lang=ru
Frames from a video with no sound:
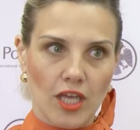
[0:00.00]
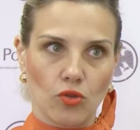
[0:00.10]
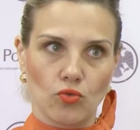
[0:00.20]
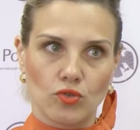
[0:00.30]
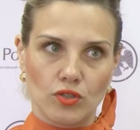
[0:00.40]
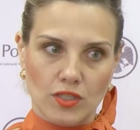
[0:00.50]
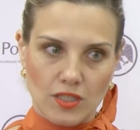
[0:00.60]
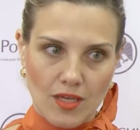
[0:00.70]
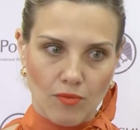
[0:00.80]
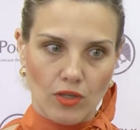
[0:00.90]
эту
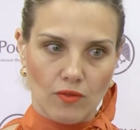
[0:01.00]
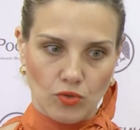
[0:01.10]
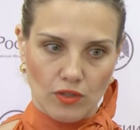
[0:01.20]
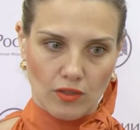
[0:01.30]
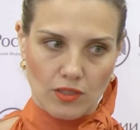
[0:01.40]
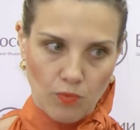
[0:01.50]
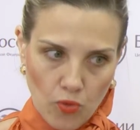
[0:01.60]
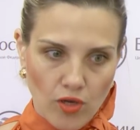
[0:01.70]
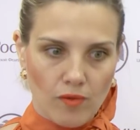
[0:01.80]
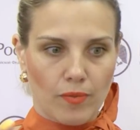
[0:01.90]
системный вот этот
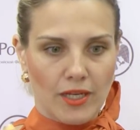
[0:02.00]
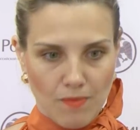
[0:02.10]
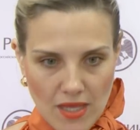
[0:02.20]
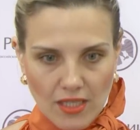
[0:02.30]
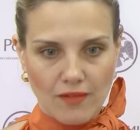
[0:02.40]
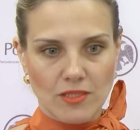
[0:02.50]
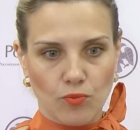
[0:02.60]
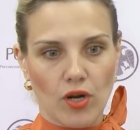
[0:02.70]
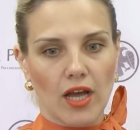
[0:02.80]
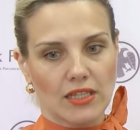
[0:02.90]
спор, предмет этого
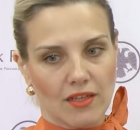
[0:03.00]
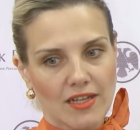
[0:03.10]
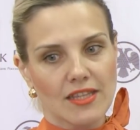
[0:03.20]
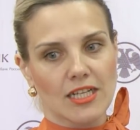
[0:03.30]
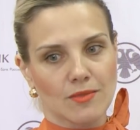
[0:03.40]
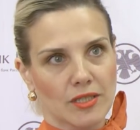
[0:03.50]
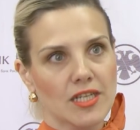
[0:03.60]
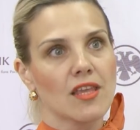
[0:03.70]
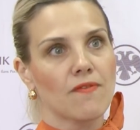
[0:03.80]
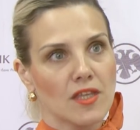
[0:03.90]
спора отдавать на
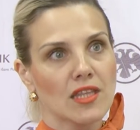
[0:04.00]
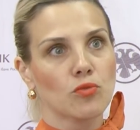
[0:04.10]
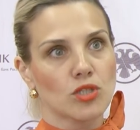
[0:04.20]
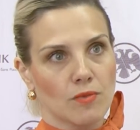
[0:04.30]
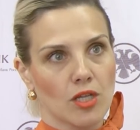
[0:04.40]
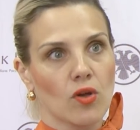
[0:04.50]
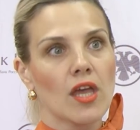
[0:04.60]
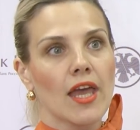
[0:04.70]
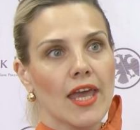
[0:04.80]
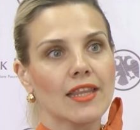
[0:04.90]
рассмотрение финобудсмену.
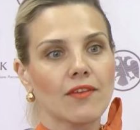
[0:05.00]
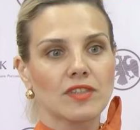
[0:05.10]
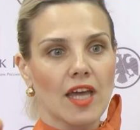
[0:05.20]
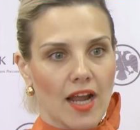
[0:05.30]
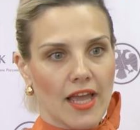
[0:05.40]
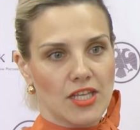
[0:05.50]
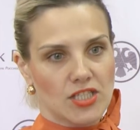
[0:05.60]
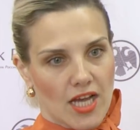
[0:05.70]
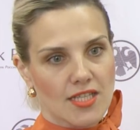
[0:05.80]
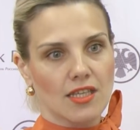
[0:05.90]
Это вторая
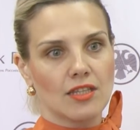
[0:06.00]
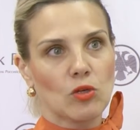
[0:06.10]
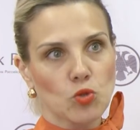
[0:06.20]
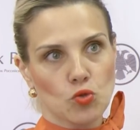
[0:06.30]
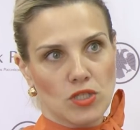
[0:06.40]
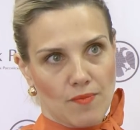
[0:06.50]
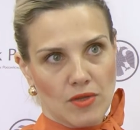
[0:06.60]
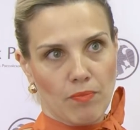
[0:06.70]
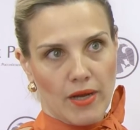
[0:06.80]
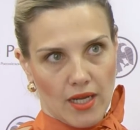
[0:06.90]
часть
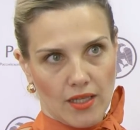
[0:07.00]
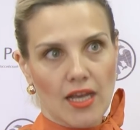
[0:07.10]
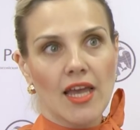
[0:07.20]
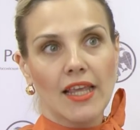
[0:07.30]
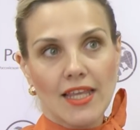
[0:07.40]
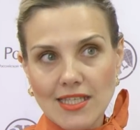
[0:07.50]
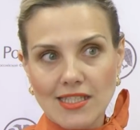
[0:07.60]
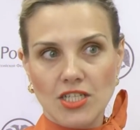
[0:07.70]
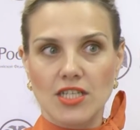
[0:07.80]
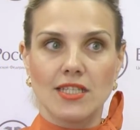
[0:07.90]
досудебный порядок. И
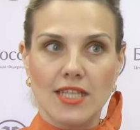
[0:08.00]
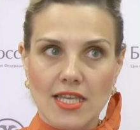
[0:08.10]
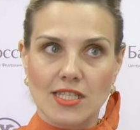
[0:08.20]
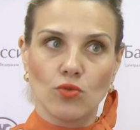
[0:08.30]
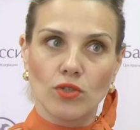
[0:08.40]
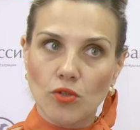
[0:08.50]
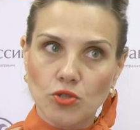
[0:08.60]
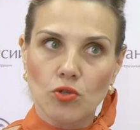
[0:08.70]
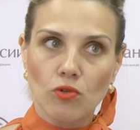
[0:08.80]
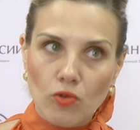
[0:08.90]
если же здесь не
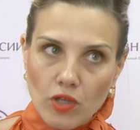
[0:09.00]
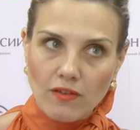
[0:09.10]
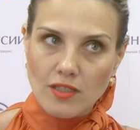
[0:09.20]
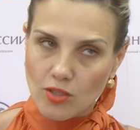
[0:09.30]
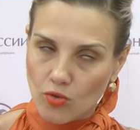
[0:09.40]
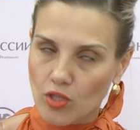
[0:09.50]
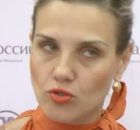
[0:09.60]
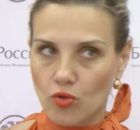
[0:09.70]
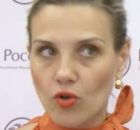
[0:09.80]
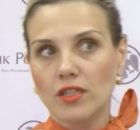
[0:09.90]
удалось регулировать
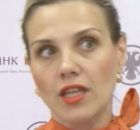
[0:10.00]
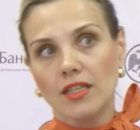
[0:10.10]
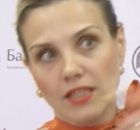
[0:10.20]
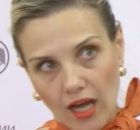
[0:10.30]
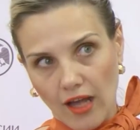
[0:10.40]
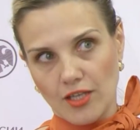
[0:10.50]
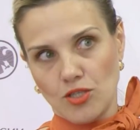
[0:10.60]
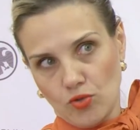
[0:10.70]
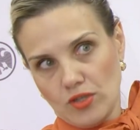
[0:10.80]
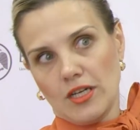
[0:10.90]
ситуацию, только тогда
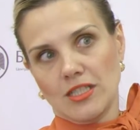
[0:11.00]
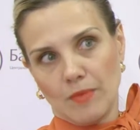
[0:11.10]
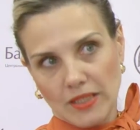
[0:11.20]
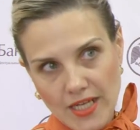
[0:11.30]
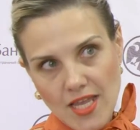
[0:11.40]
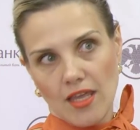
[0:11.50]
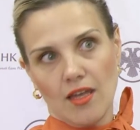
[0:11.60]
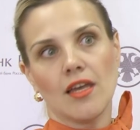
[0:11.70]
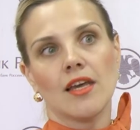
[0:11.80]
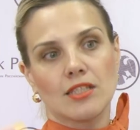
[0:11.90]
идет на рассмотрение
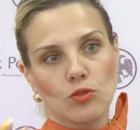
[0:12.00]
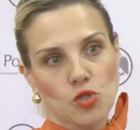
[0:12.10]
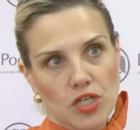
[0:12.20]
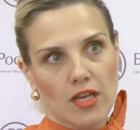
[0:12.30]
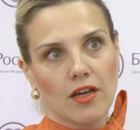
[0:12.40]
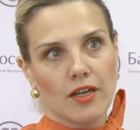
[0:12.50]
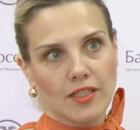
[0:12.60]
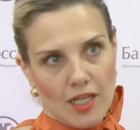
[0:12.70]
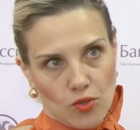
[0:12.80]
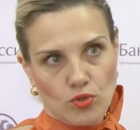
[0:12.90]
с уже
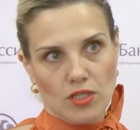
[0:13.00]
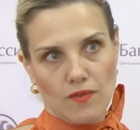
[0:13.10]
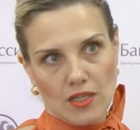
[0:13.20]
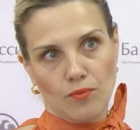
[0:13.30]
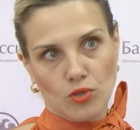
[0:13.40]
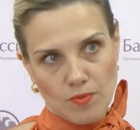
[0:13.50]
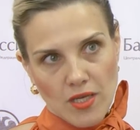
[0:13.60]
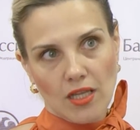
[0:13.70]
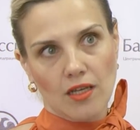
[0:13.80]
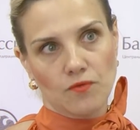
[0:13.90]
резолюцией
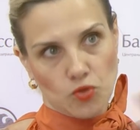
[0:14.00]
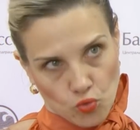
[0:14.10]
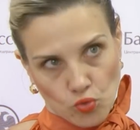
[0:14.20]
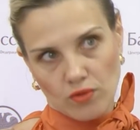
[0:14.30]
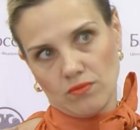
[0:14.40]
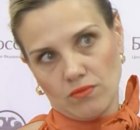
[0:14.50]
финобудсмена в суд.